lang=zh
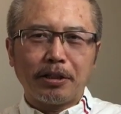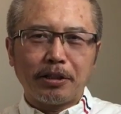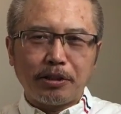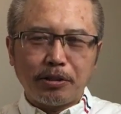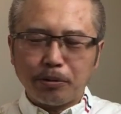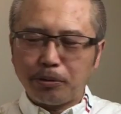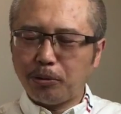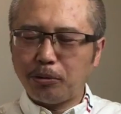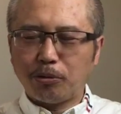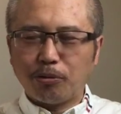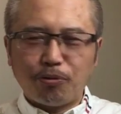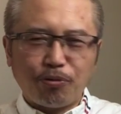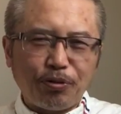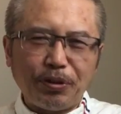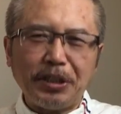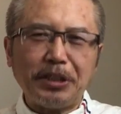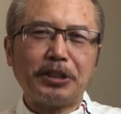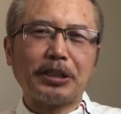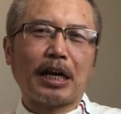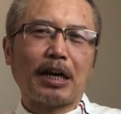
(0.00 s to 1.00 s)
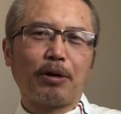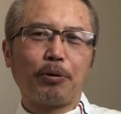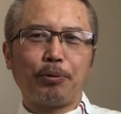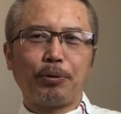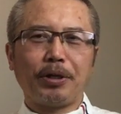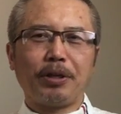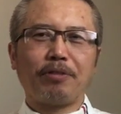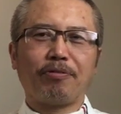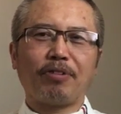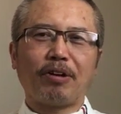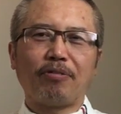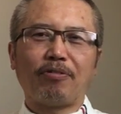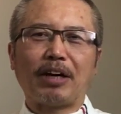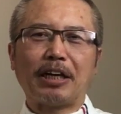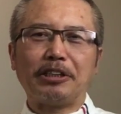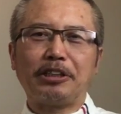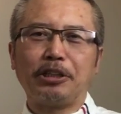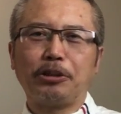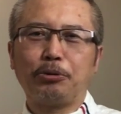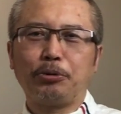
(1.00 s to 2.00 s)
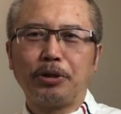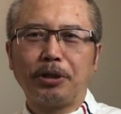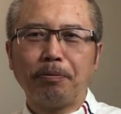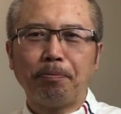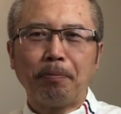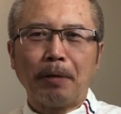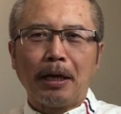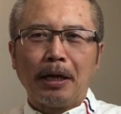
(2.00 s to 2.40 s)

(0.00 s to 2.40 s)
就用非常规的方法解决。